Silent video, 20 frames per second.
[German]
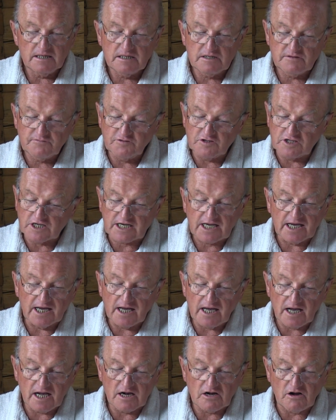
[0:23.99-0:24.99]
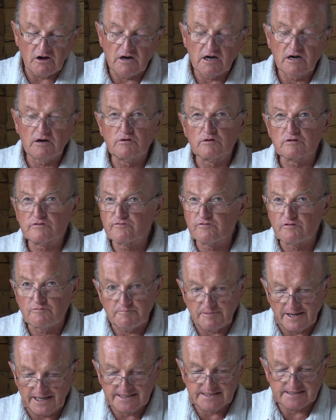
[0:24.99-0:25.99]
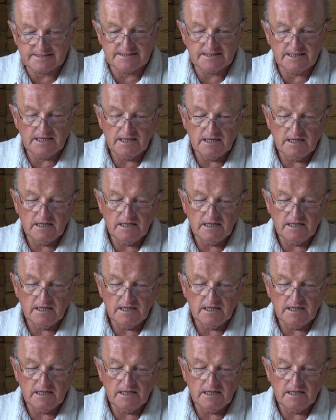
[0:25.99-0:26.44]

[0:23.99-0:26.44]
ist für die Kirchen gegangen, hat viel Bett,